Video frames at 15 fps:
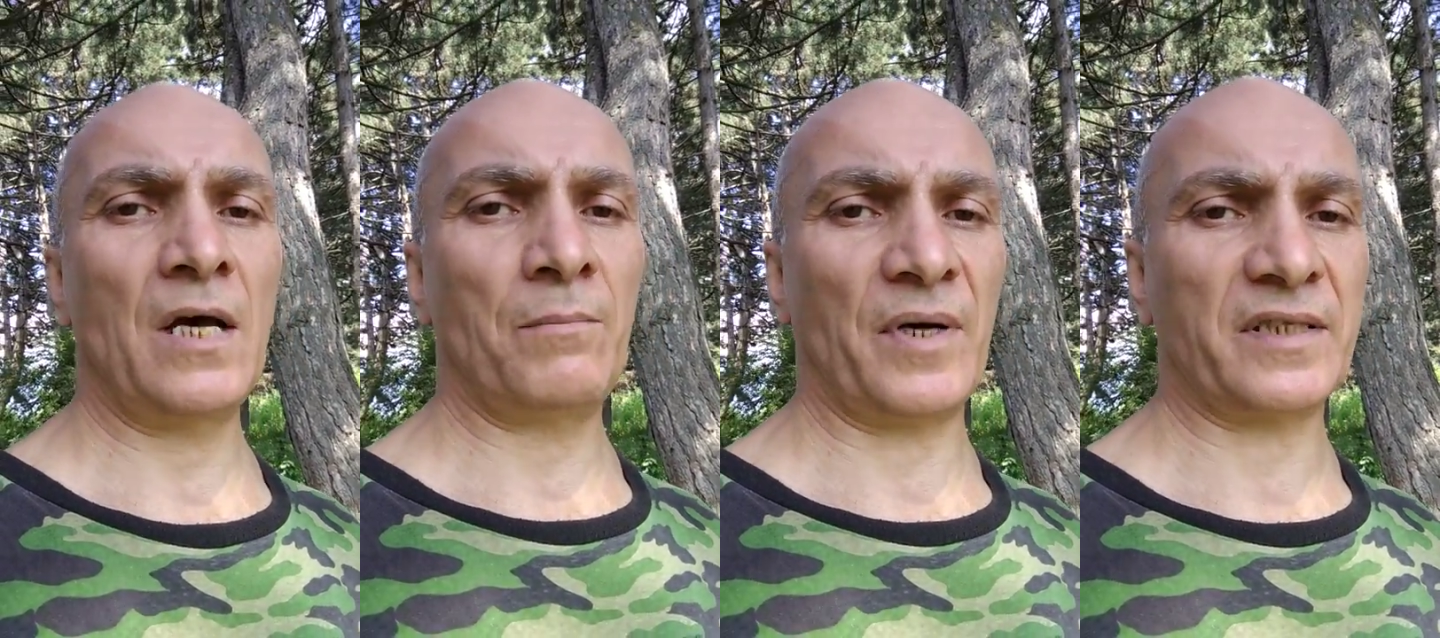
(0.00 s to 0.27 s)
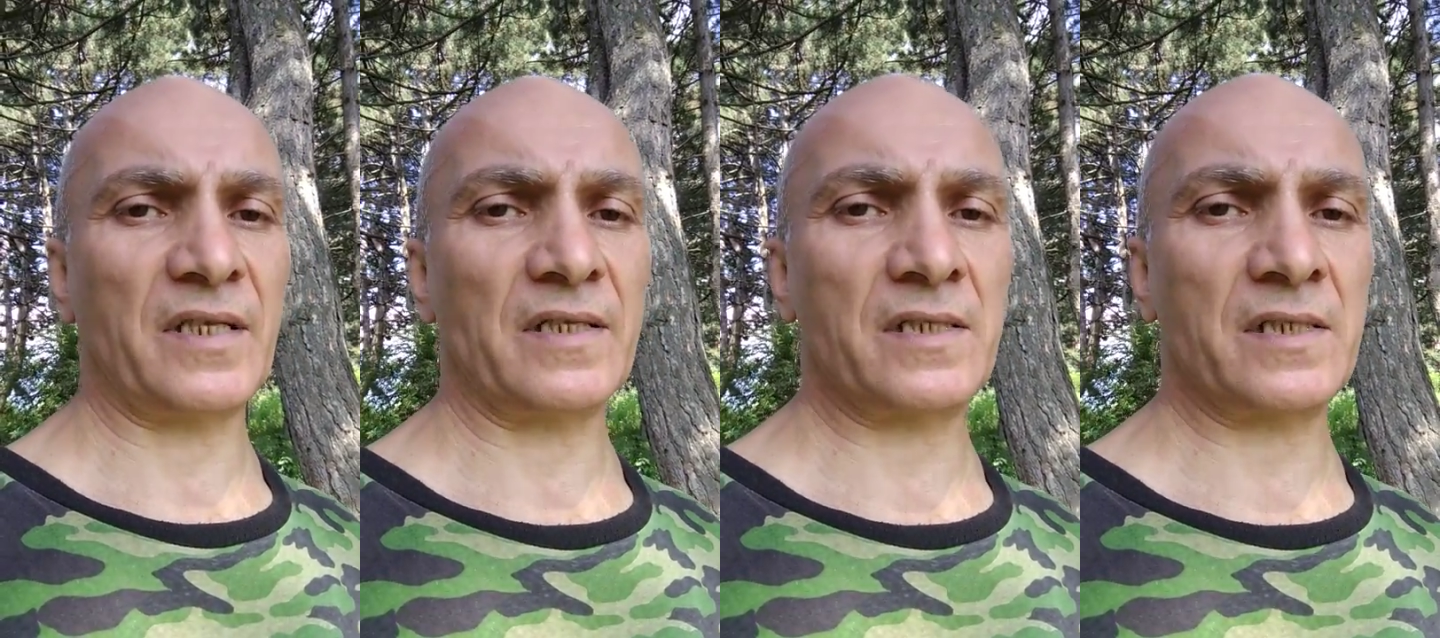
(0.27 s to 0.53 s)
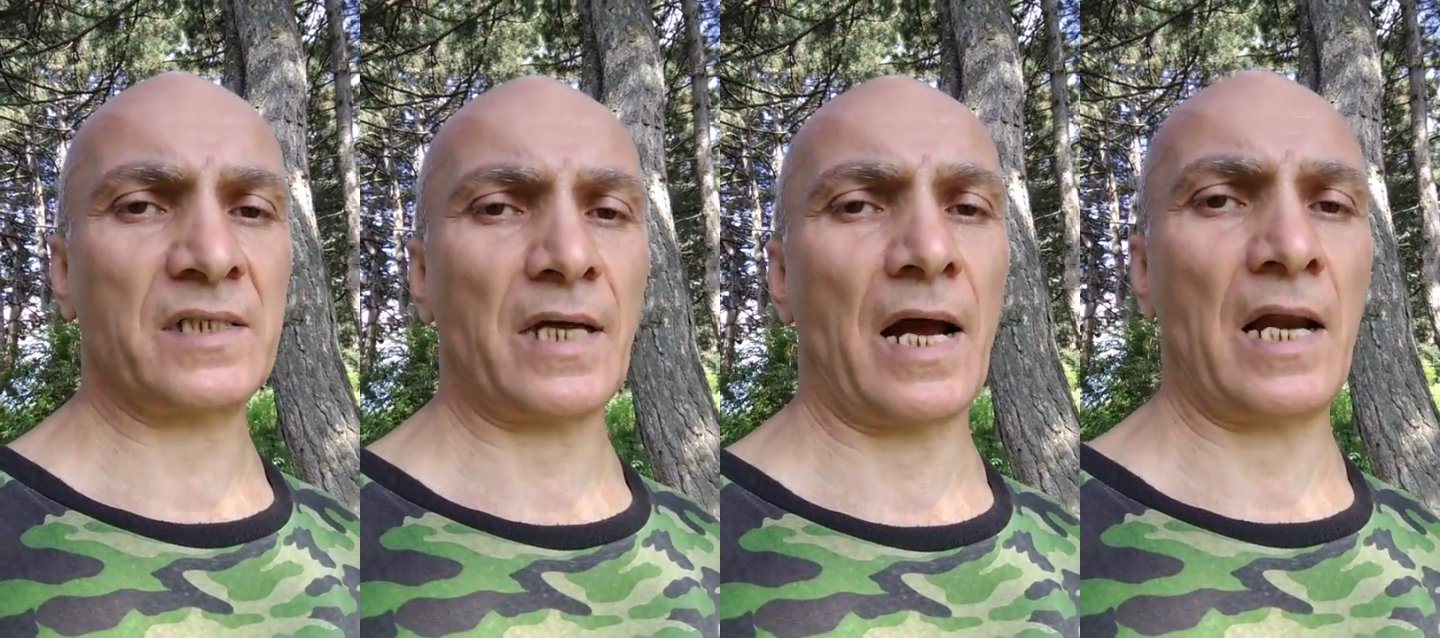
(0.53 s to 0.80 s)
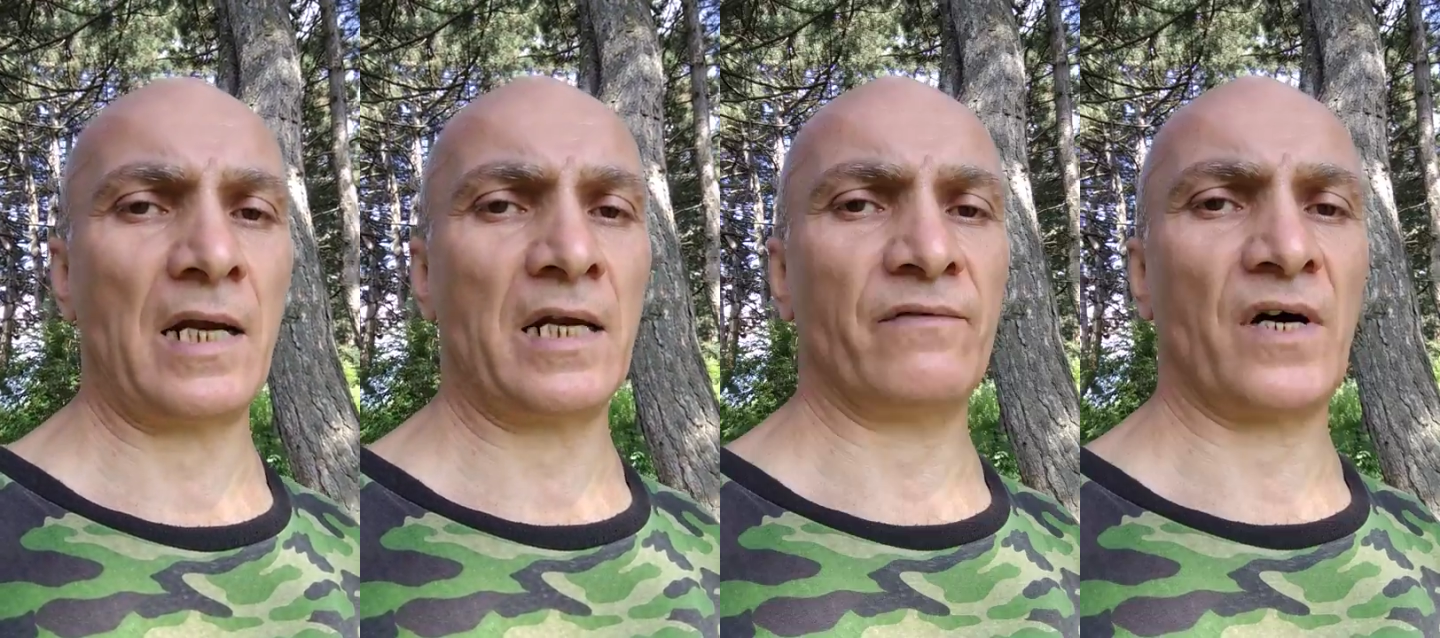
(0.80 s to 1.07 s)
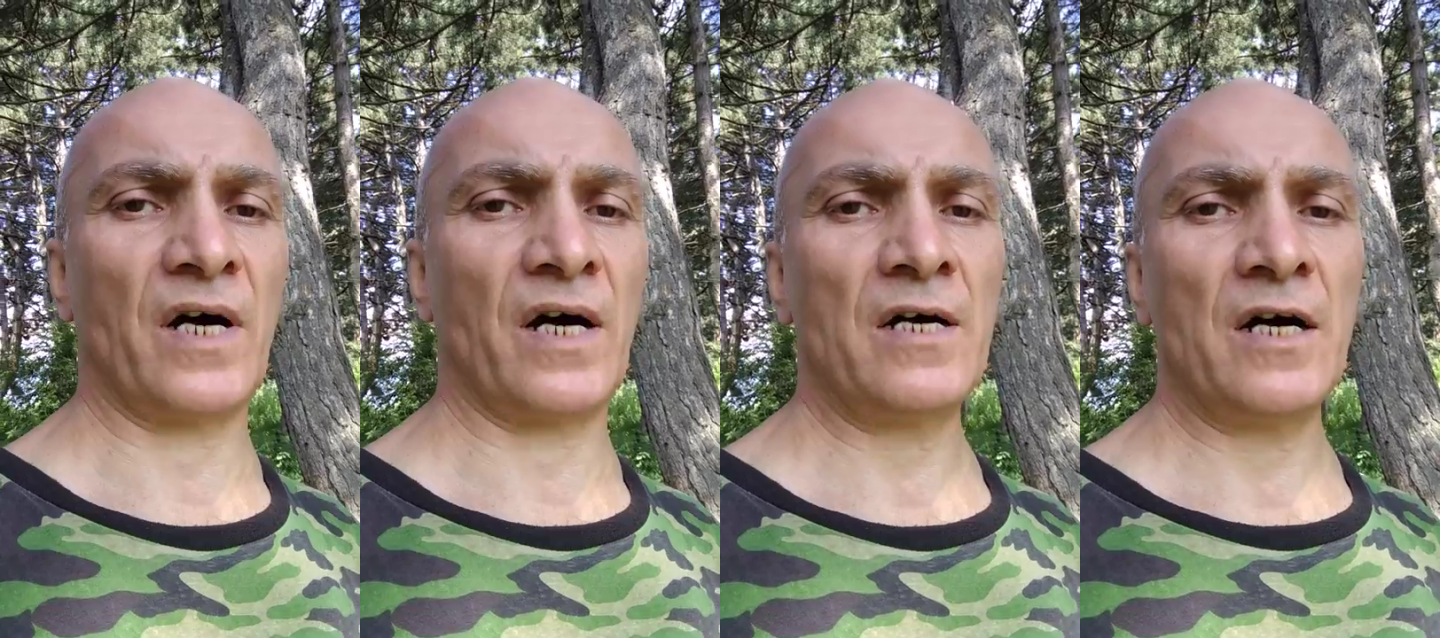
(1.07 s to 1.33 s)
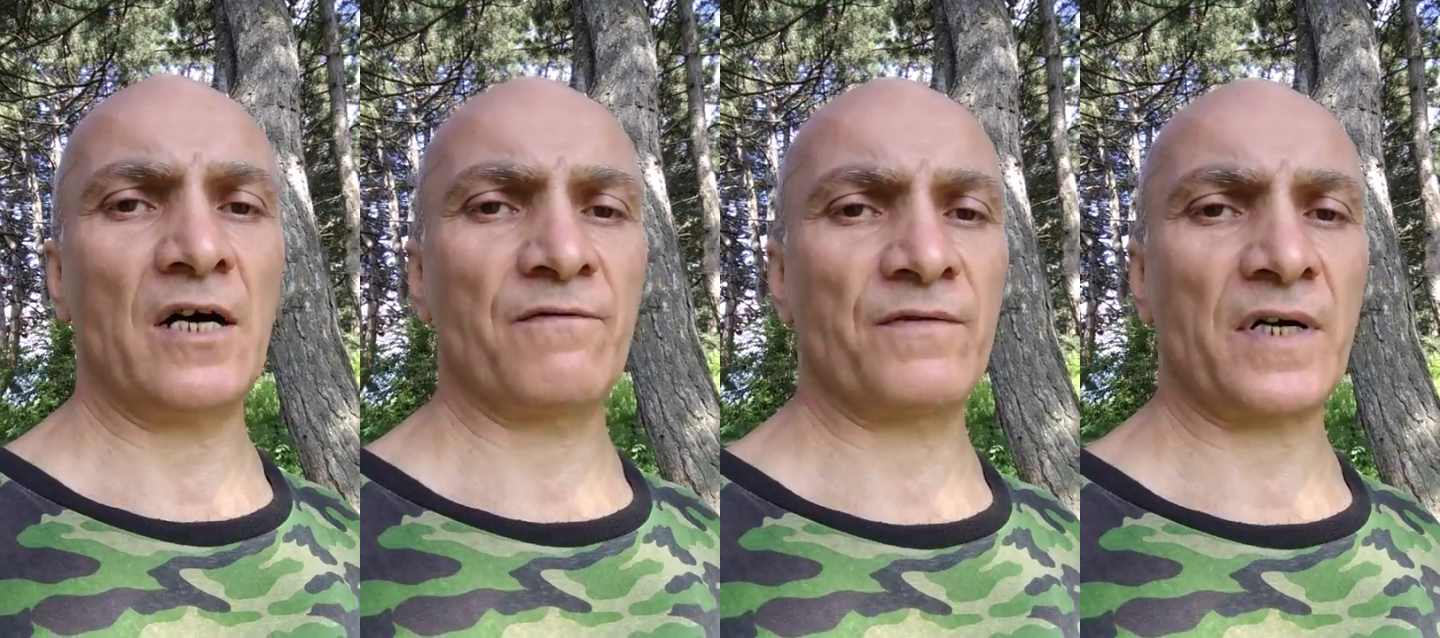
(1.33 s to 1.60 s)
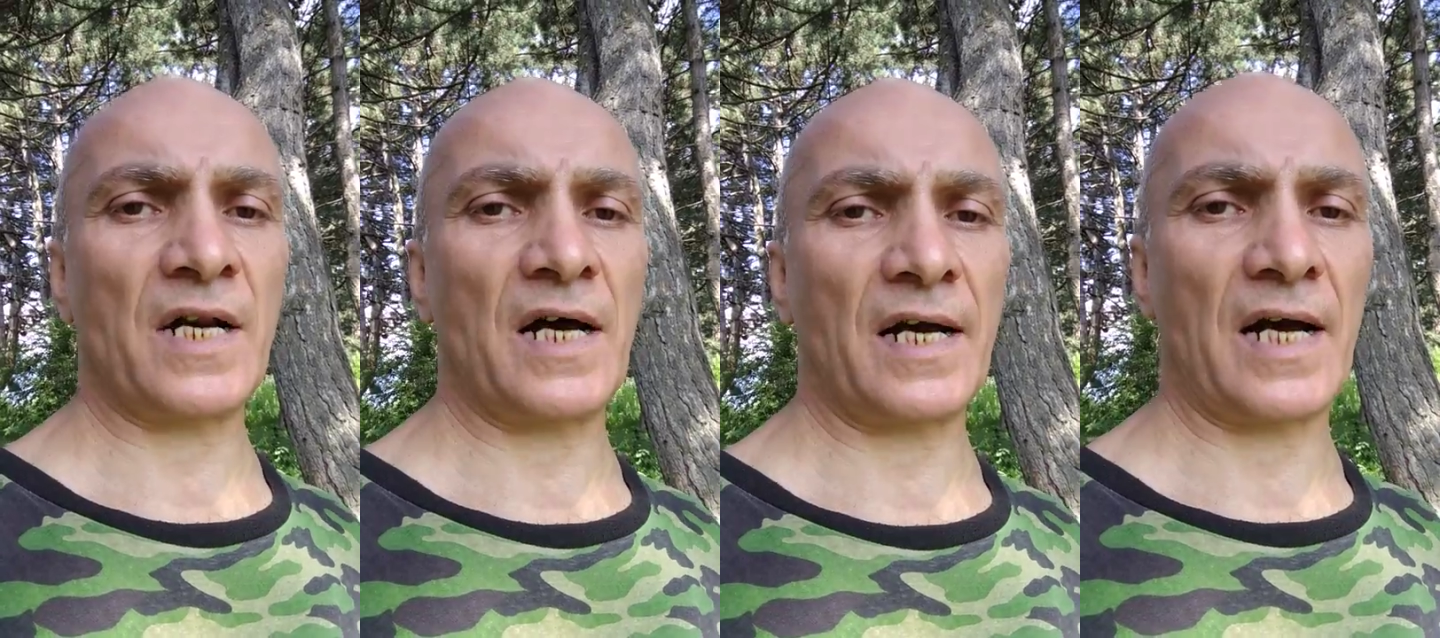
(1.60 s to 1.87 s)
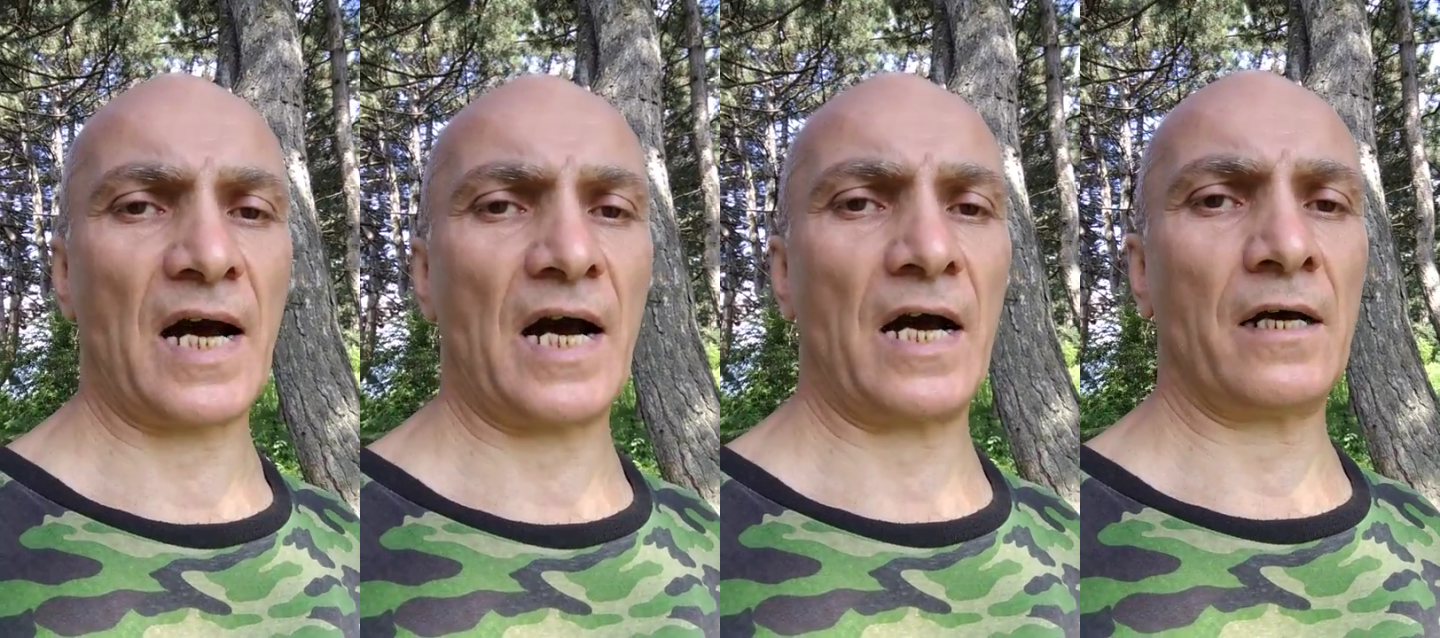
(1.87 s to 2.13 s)
потенциального
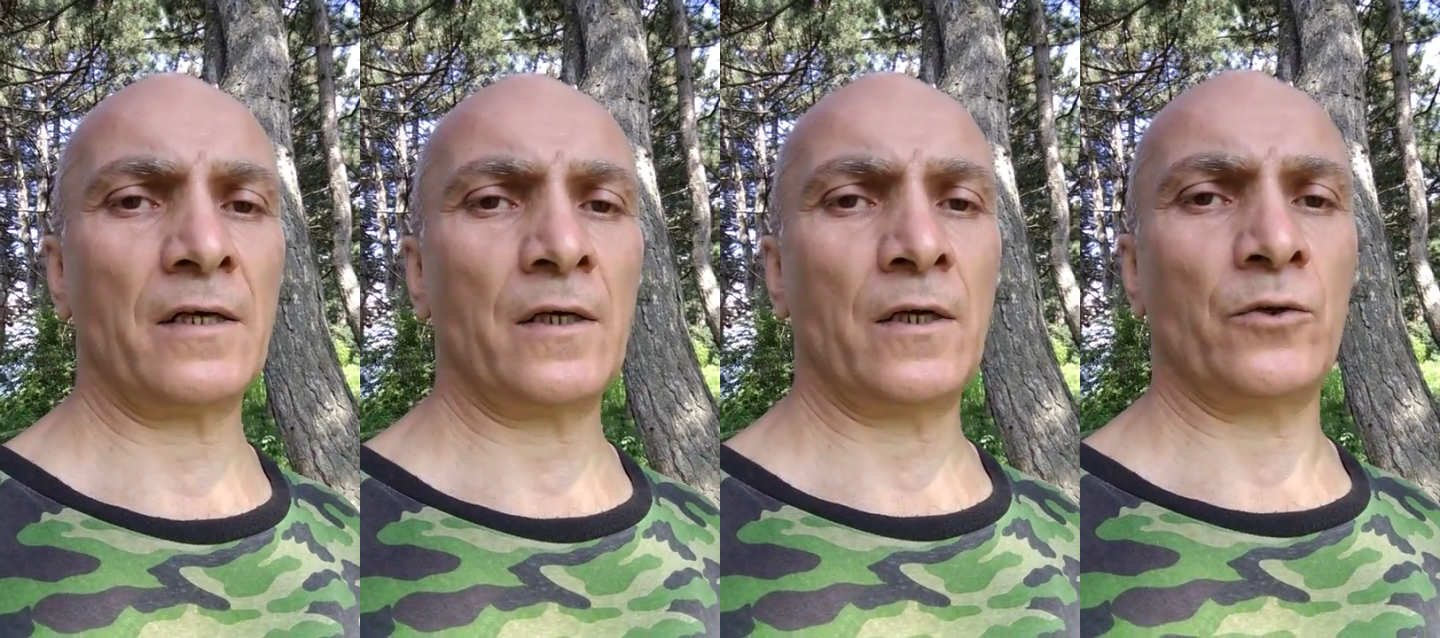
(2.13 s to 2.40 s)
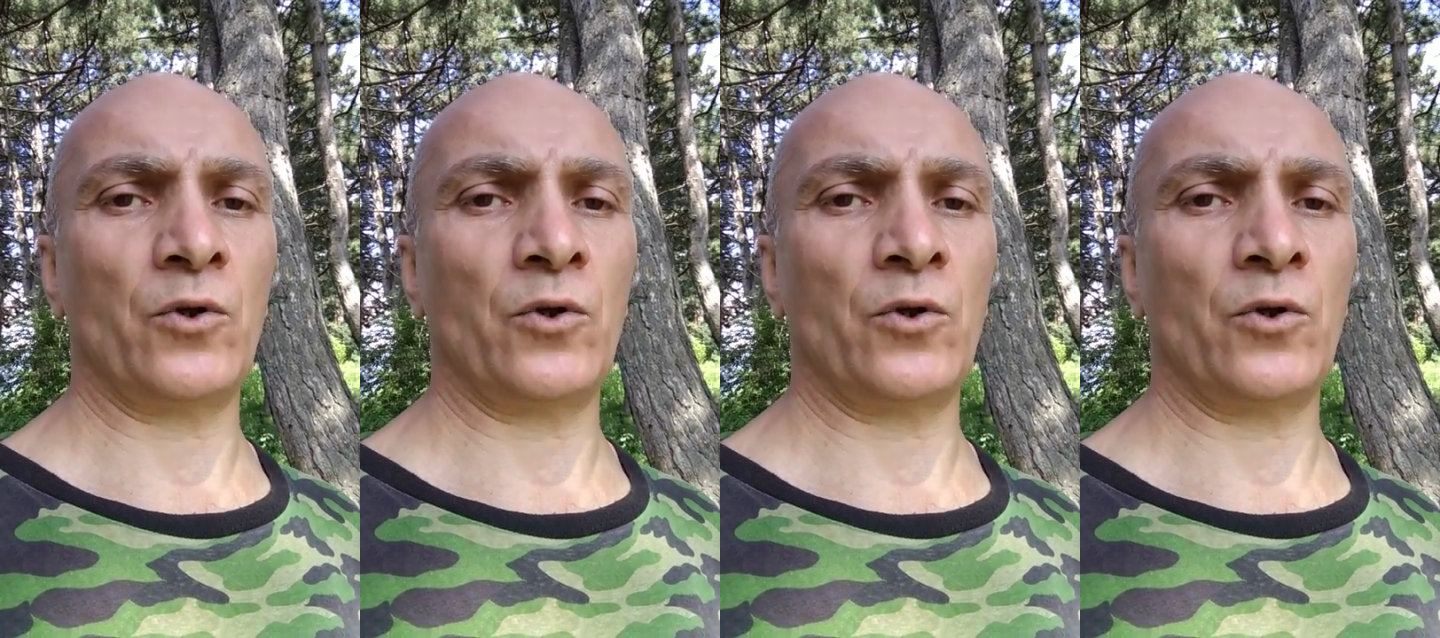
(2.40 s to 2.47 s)
врага,